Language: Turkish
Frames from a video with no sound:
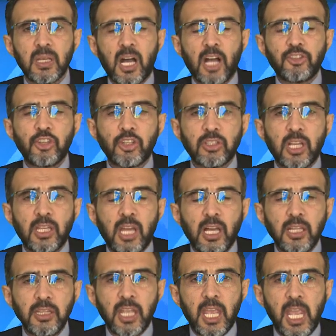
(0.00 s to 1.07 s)

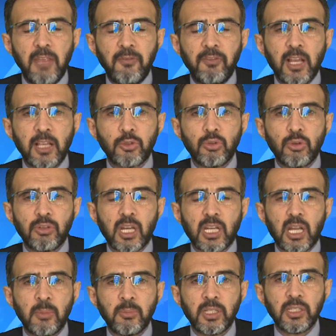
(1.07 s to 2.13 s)
açıklanan enflasyon
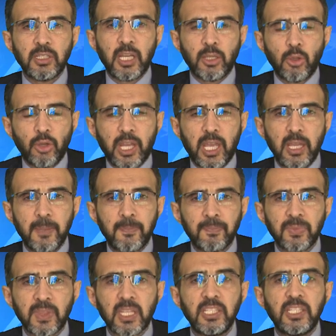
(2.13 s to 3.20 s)
rakamlarına göre
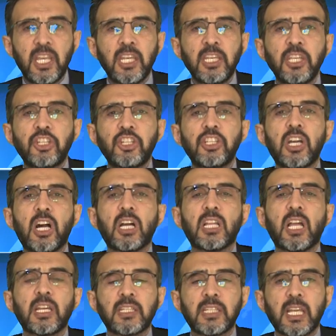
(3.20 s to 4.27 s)
yeni
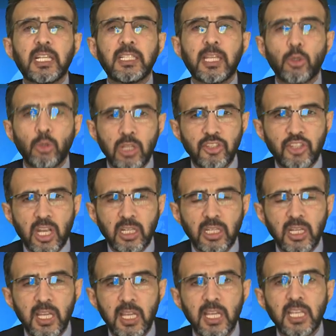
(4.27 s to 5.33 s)
kiralar ne kadar olacak,
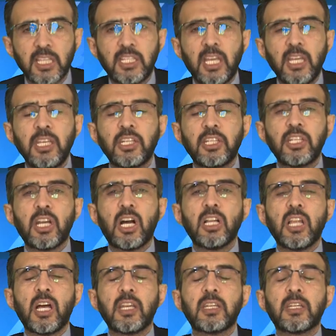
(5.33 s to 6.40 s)
yeni
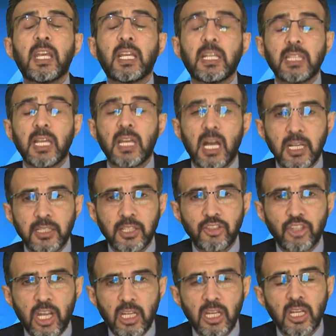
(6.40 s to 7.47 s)
kiralar ne kadar
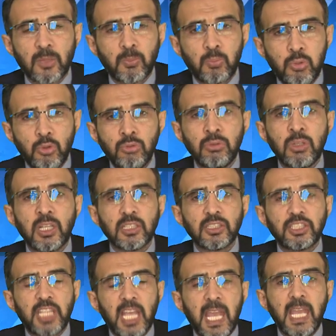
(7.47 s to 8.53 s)
artacak
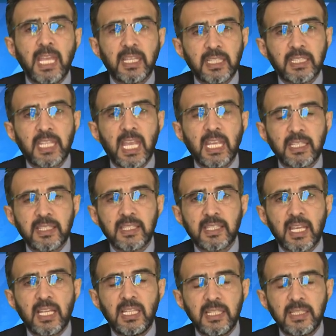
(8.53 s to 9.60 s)
bunları tek tek
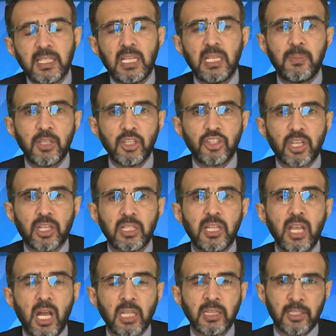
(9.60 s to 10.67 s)
size listeli bir
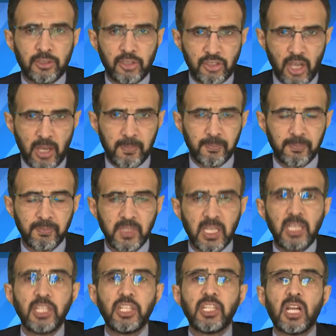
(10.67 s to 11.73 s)
şekilde anlatacağım.
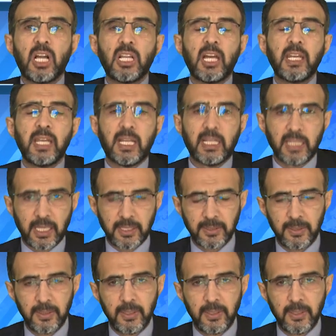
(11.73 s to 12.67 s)
Yeni kiralar ne kadar?